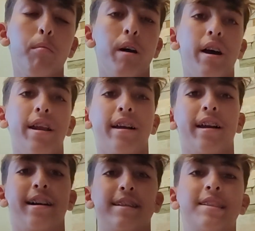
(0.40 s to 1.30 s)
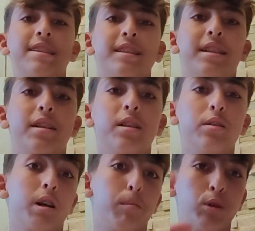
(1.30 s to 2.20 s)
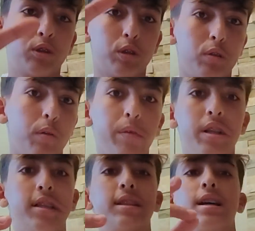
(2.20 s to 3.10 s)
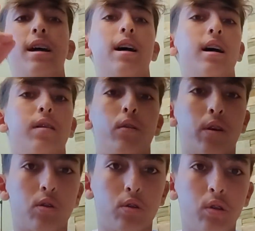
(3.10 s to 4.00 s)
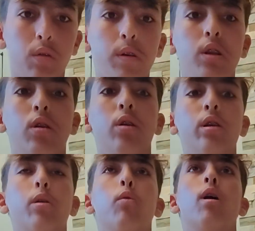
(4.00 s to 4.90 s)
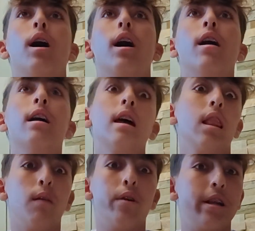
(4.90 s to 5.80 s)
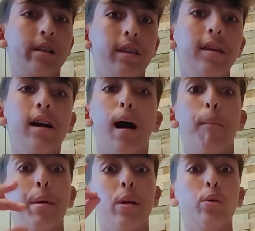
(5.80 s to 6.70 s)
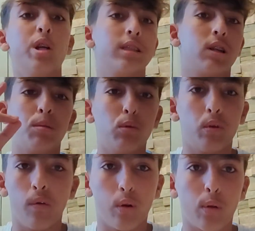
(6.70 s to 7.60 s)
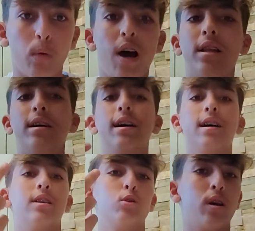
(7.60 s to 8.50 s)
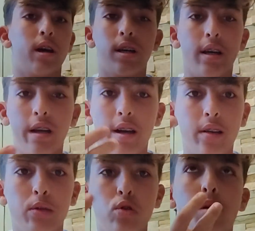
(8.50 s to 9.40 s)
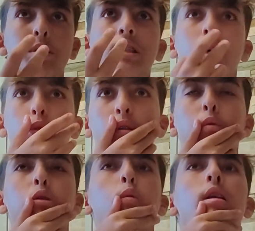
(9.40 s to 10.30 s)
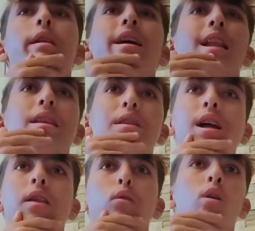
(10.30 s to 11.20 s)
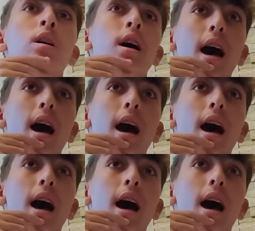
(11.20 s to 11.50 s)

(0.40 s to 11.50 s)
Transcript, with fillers: Beh ragazzi, allora mo sto a vedere Sky, faccio questo video, no, da qua. La Fiorentina per ora è stata molto fortunata, eh? cioè eh, hanno già pescato le due squadre che la andranno